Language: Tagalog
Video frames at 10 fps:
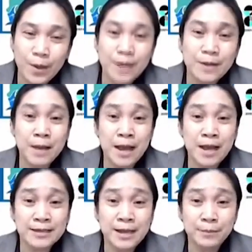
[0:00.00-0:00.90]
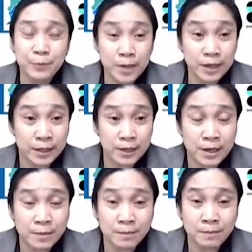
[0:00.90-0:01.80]
Well, maaasahan po
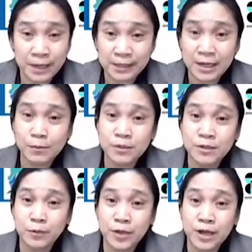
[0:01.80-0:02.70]
natin na pagkatapos ng